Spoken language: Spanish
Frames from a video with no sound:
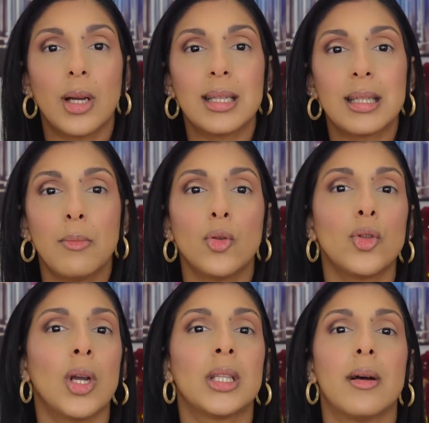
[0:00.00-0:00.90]
en este
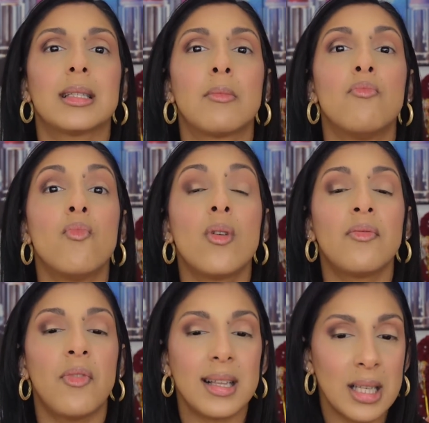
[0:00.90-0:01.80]
mundo y te va a ser
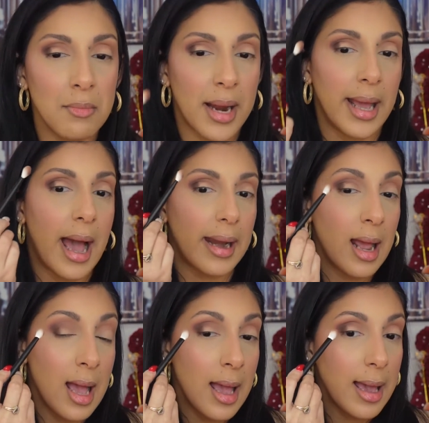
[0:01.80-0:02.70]
muy fácil manejar
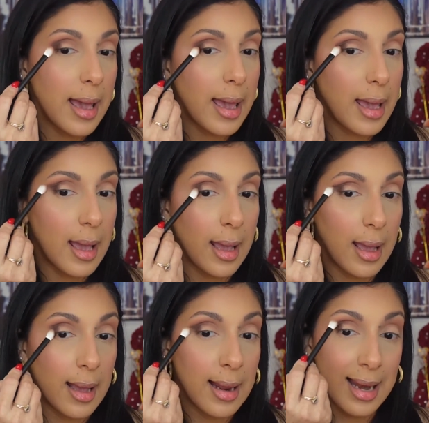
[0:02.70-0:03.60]

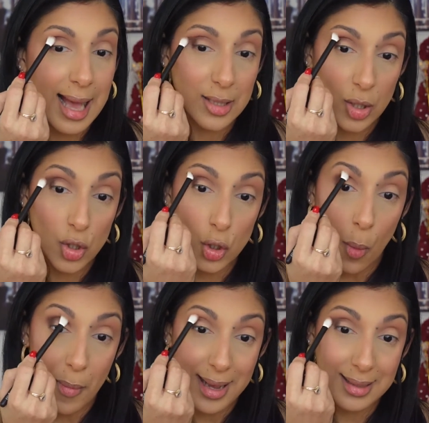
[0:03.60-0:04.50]
eh, las
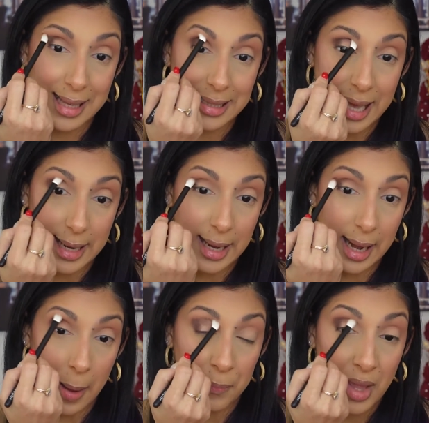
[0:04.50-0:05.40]
sombras de esta
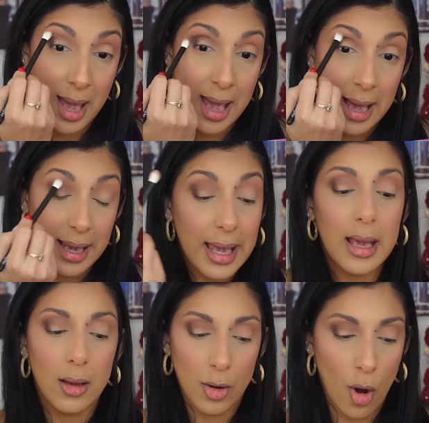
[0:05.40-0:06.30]
línea.
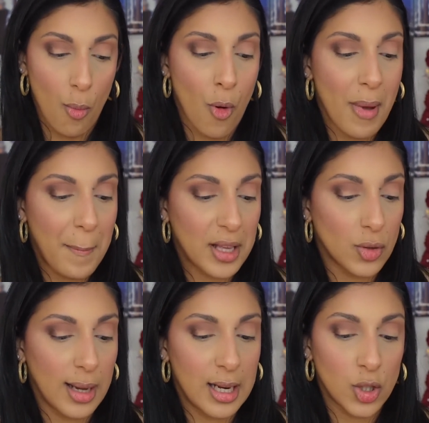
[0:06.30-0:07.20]
Y como me
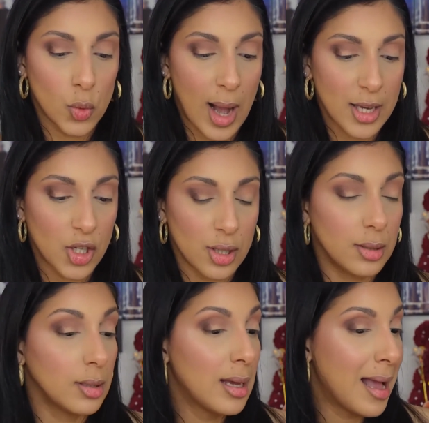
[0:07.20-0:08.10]
pasó en el swatch,
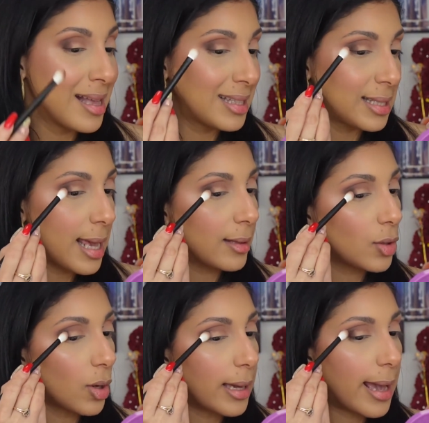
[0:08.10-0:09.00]

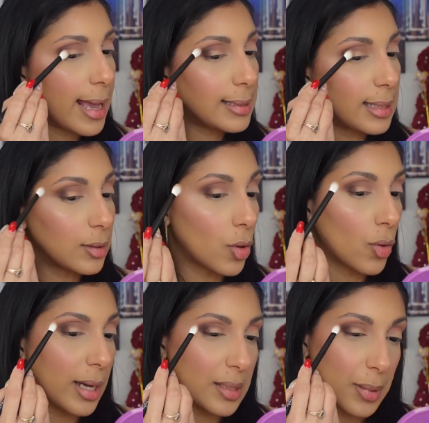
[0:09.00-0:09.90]
siento que este
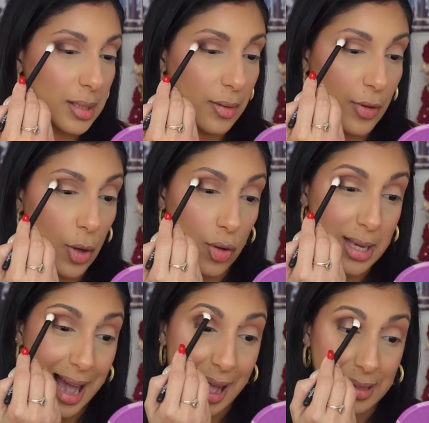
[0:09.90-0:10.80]
tono en específico
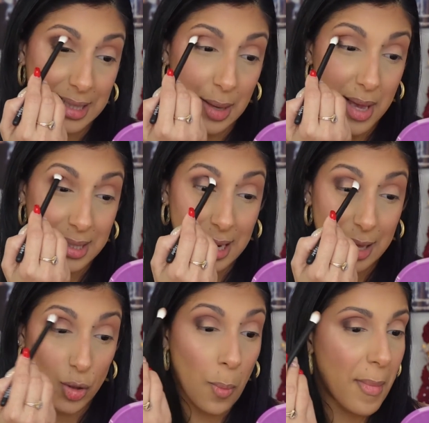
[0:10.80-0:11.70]
ya sí
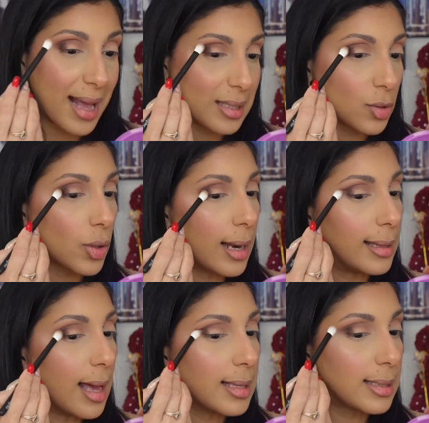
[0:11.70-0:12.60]
mezclando más
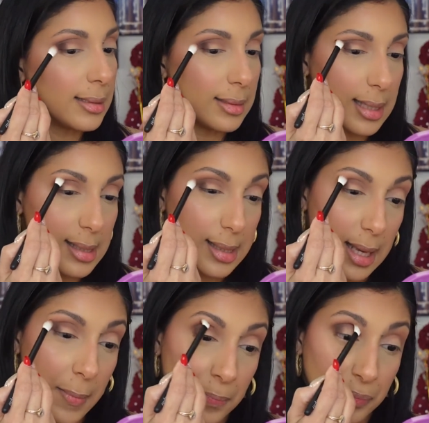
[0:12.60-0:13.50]
tonalidades entre
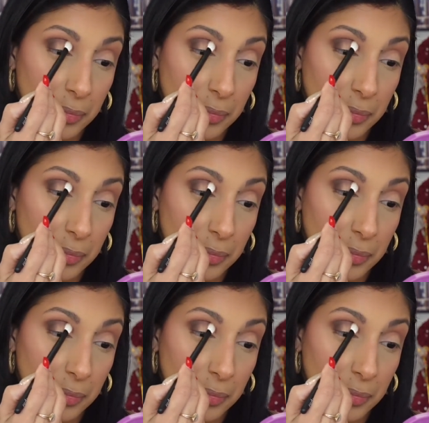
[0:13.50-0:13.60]
sí